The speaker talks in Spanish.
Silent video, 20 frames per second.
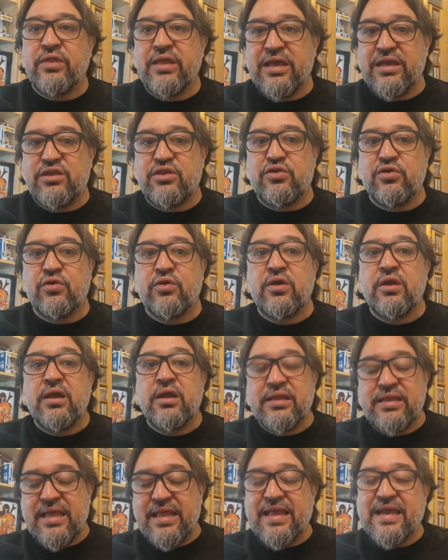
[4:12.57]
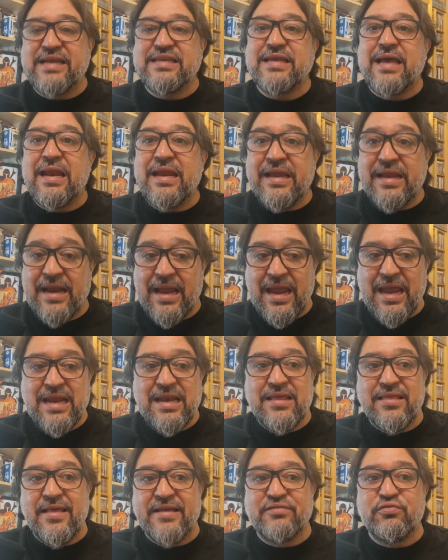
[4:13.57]
De hecho, tiene que salir
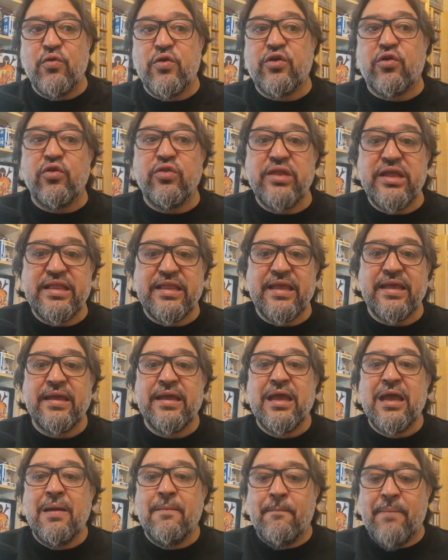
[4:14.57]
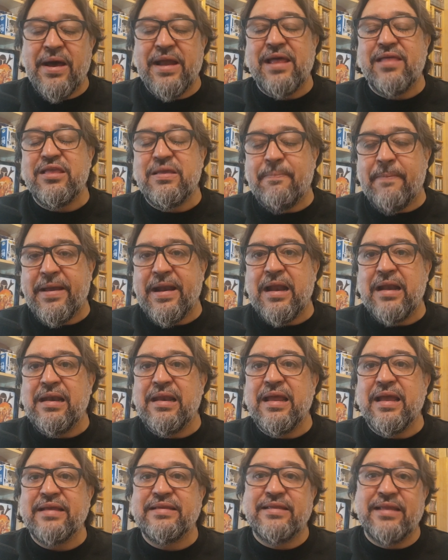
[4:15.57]
Eli de su escondite para
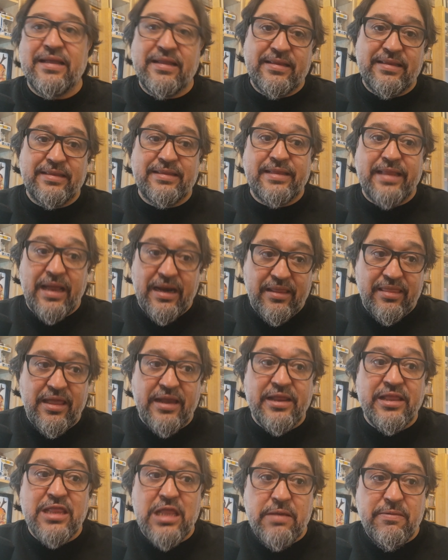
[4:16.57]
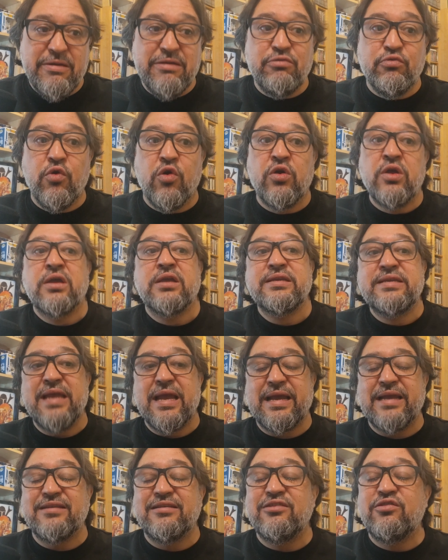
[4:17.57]
dispararle a este tercer individuo,
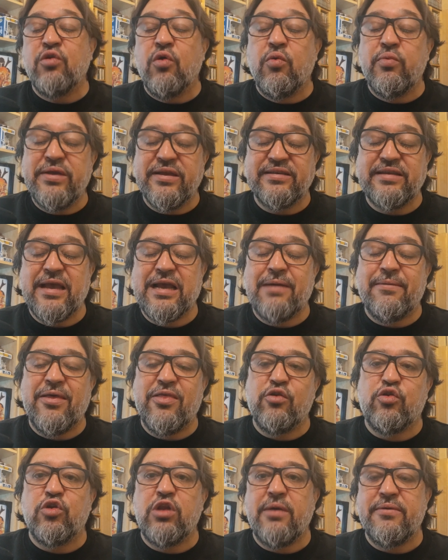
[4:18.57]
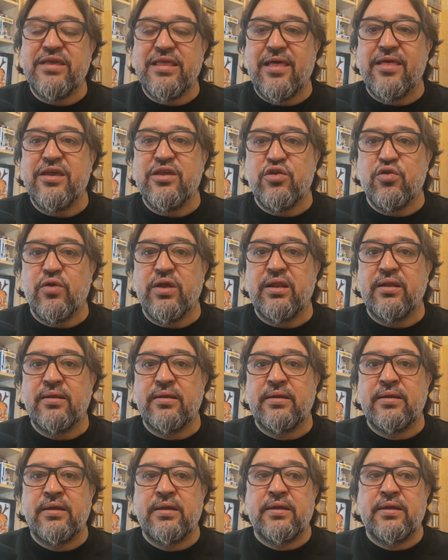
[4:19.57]
ya que si no hubiese acabado con la vida de Joel